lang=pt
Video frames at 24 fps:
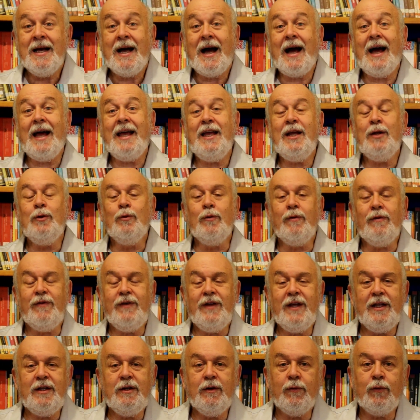Aí no
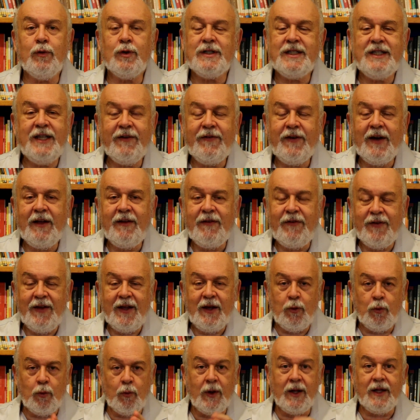vídeo você vai
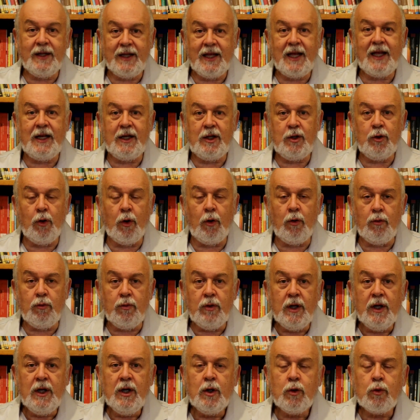ver o André Lyon
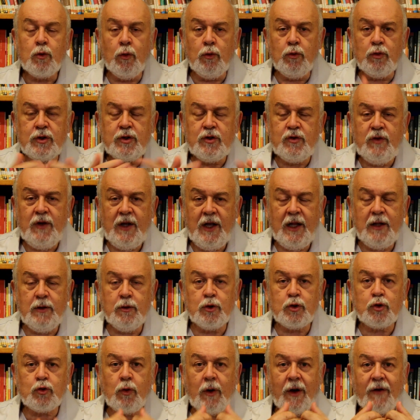com os
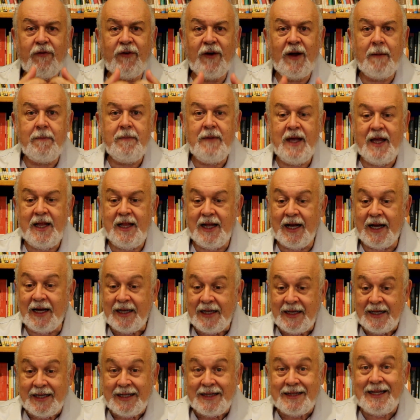filhos, com a família,
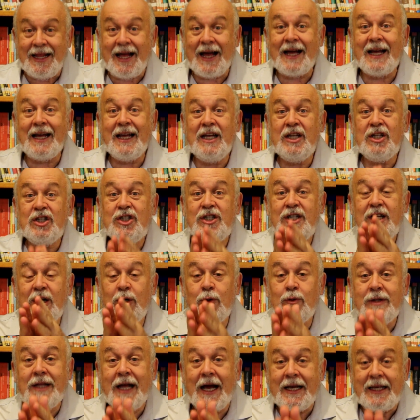na
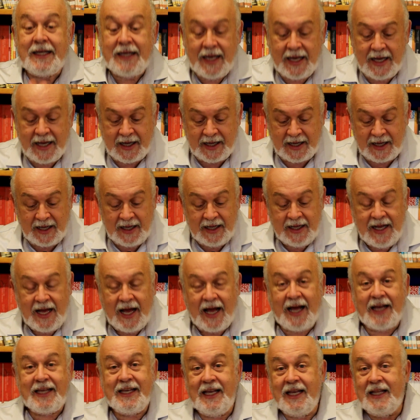região da guerra.
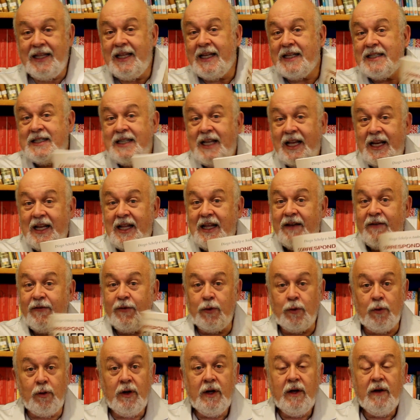Aqui neste
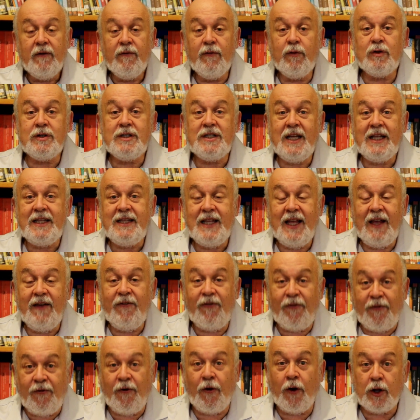livro você tem
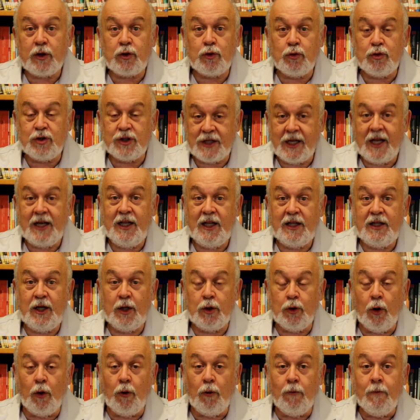fotos que ele
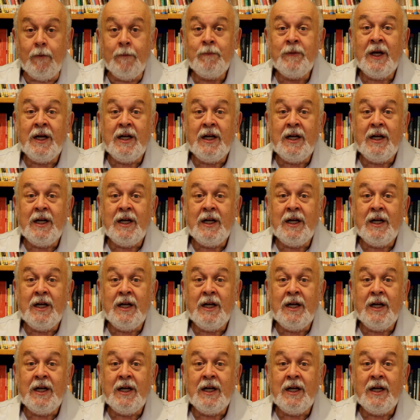tirou,